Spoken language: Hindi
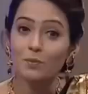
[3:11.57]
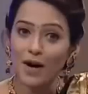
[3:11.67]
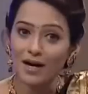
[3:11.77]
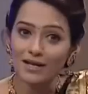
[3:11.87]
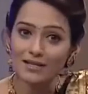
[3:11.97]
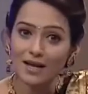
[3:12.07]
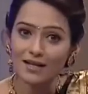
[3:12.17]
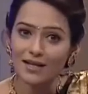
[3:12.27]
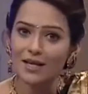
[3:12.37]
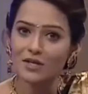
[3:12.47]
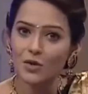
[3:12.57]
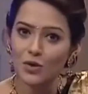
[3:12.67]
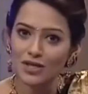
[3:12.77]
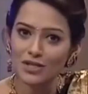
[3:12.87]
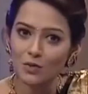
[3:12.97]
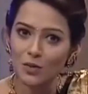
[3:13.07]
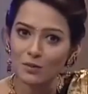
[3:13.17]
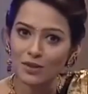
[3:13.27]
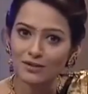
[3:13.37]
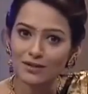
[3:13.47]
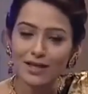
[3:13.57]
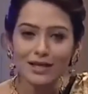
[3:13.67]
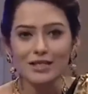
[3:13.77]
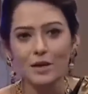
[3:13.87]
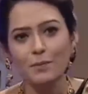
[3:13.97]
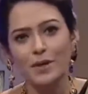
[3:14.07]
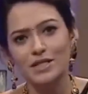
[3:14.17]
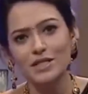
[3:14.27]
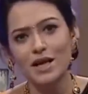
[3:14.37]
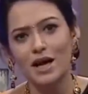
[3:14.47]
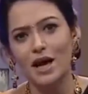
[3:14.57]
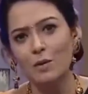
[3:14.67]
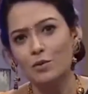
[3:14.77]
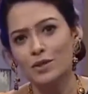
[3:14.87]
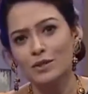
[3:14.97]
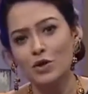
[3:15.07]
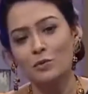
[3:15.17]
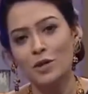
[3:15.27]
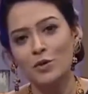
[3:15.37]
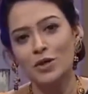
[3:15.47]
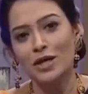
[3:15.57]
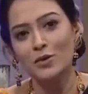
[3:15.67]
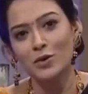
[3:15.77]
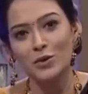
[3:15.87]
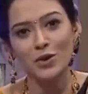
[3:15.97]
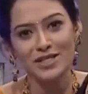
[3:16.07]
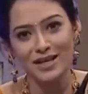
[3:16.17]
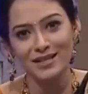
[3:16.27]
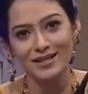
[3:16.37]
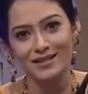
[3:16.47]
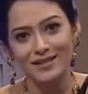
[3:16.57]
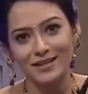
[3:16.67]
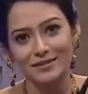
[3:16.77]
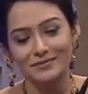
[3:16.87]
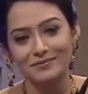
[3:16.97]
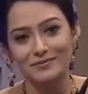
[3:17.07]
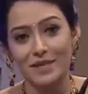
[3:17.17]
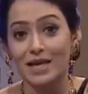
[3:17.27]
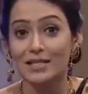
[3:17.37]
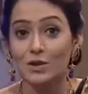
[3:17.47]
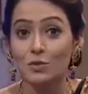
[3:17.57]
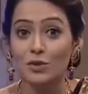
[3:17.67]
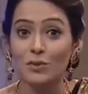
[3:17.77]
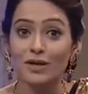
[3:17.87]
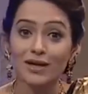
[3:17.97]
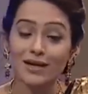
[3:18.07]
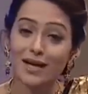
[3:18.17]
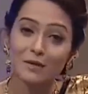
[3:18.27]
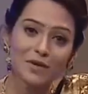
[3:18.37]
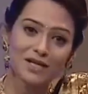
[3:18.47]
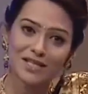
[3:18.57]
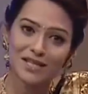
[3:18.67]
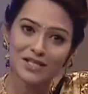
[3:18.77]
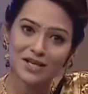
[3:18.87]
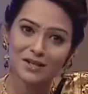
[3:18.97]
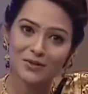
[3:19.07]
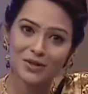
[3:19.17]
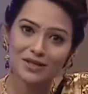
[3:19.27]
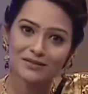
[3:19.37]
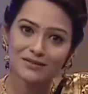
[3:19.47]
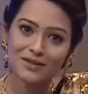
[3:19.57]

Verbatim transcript: 12 साल की एक छोटी सी उम्र में जब बच्चियां आमूमन तौर पे गुड्डे गुड़ियों की शादी करती हैं ऐसी उम्र में कल्पना जी की शादी हो गई